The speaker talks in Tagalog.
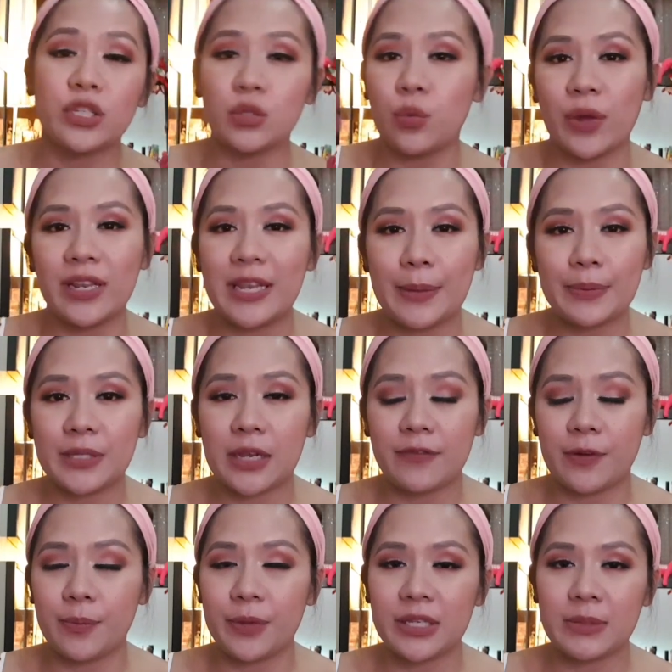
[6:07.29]
just one lipstick
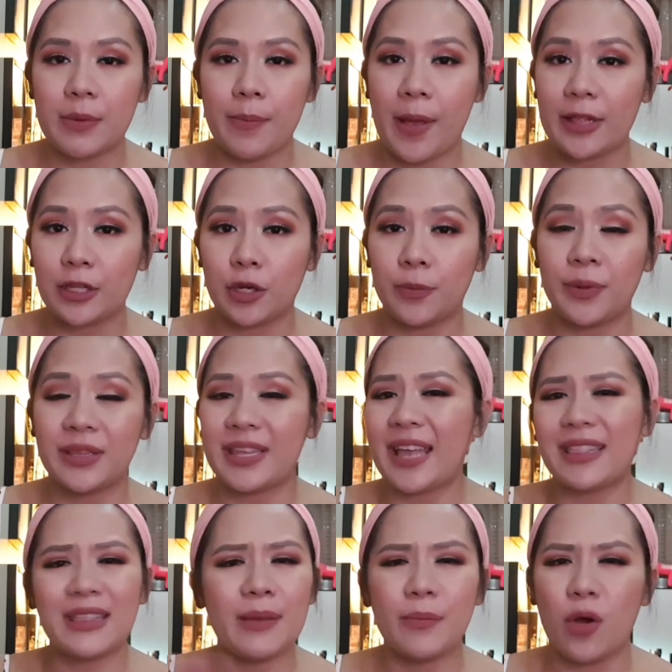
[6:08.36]
from Kiss Me Better, but
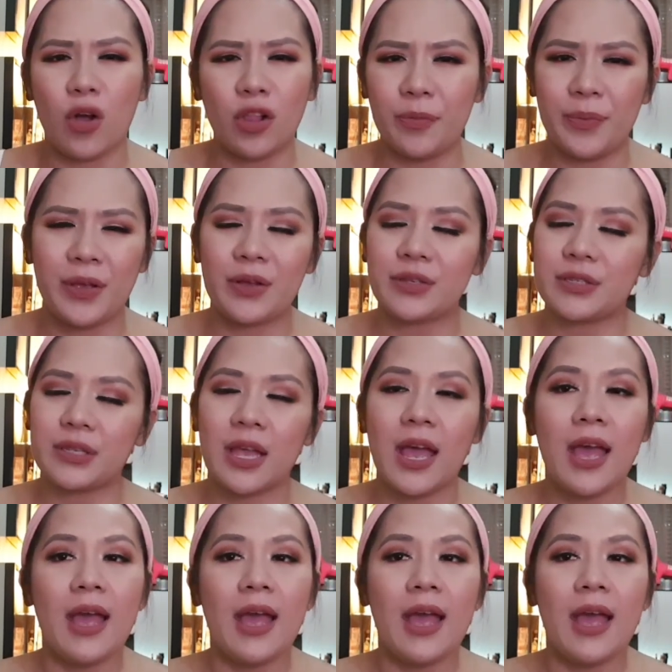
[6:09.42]
get them all because